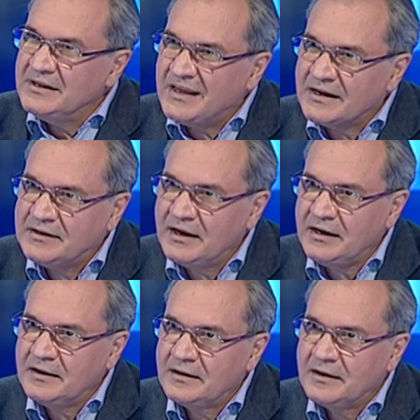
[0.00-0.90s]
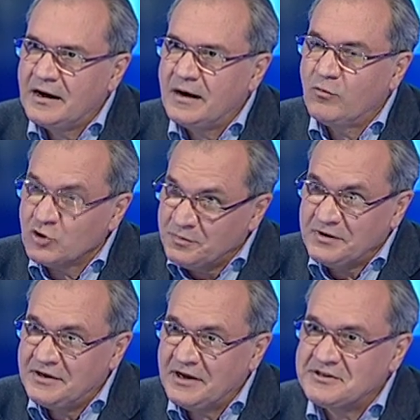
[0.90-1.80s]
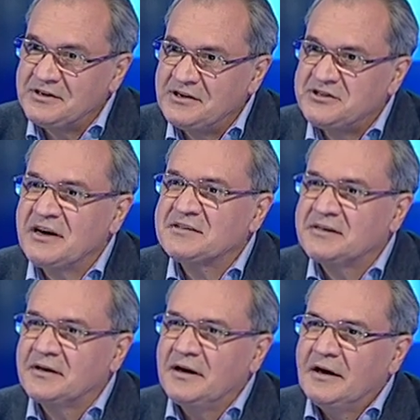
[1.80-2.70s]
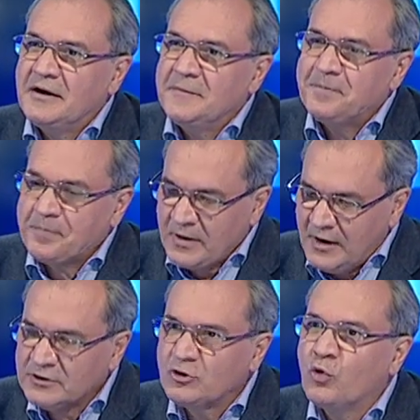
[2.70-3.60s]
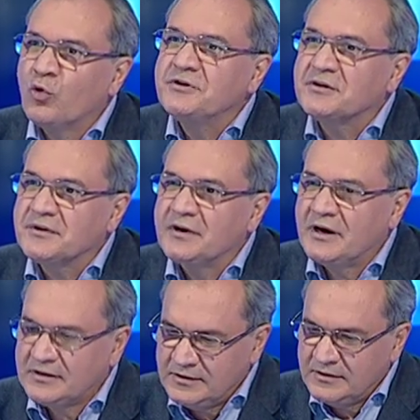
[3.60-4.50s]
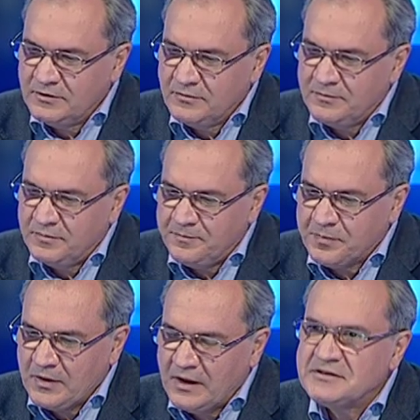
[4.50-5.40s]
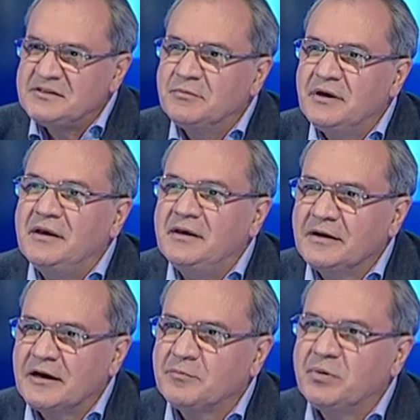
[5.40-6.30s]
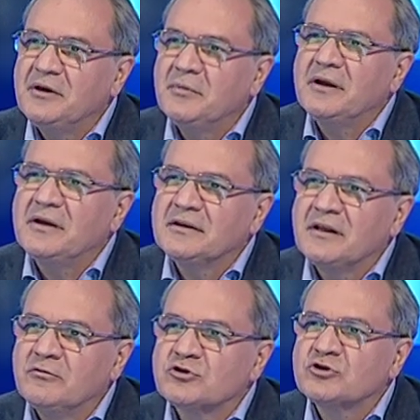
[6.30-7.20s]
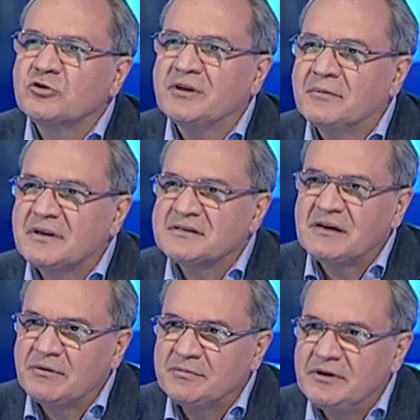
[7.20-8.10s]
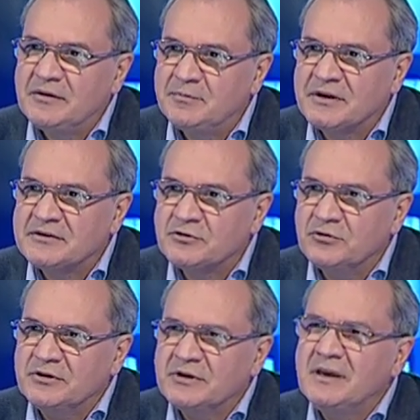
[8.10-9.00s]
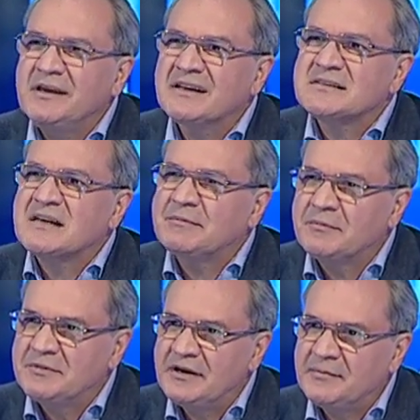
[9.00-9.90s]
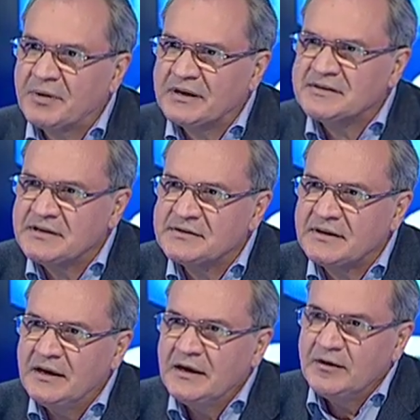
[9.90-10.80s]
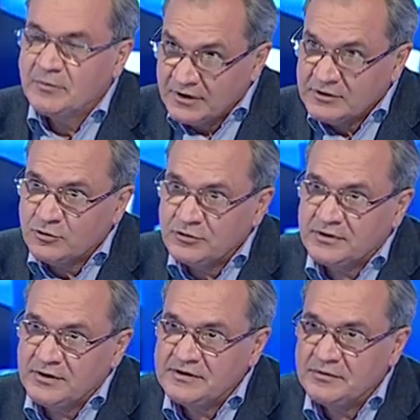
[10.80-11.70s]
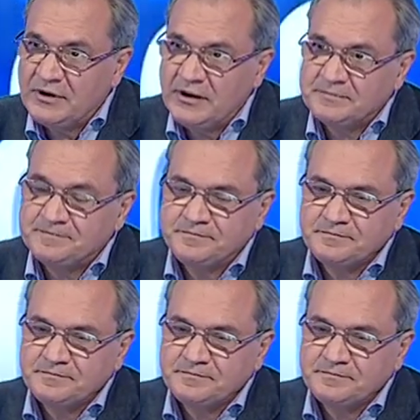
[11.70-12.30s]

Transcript: иногда, а может быть даже и часто, отходят от от земли, от понимания того, что там на самом деле происходит, какие на самом деле процессы происходят на земле.